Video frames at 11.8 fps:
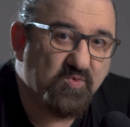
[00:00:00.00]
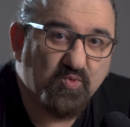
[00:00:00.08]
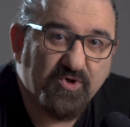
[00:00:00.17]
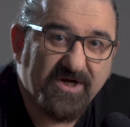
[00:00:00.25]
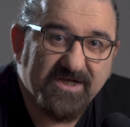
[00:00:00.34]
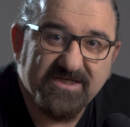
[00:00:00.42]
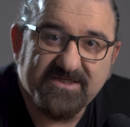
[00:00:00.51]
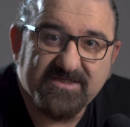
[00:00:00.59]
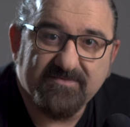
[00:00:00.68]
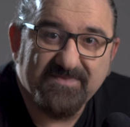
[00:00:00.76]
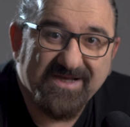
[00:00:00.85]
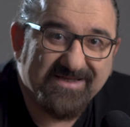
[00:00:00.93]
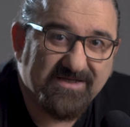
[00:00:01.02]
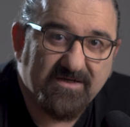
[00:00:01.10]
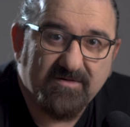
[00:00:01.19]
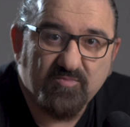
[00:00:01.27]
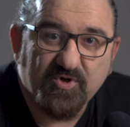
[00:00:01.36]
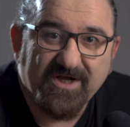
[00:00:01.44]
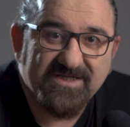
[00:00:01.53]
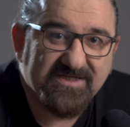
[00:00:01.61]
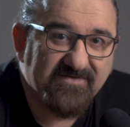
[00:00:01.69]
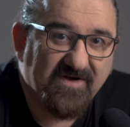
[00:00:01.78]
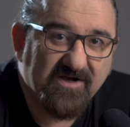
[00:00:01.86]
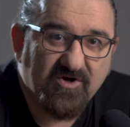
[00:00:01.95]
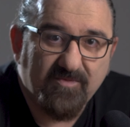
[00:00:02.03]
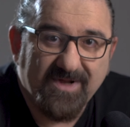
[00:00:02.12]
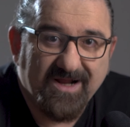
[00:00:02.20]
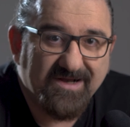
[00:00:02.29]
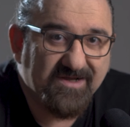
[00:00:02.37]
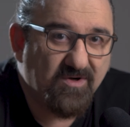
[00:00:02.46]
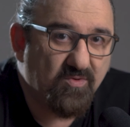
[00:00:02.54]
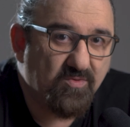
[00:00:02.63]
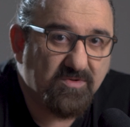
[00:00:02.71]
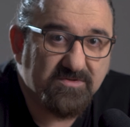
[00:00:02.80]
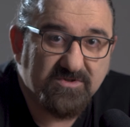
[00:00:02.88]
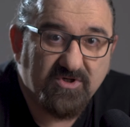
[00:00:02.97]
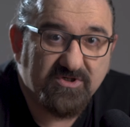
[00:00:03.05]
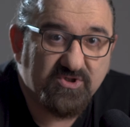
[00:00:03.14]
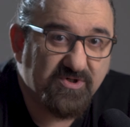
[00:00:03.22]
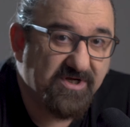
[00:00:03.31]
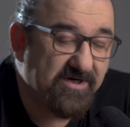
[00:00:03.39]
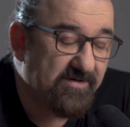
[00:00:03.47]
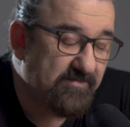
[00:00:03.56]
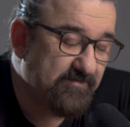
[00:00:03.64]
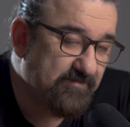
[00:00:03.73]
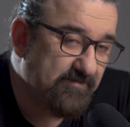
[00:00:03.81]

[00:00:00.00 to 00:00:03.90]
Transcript: ومو رئيس بيته مو رئيس ايفانكا وملانيا ودون جونيور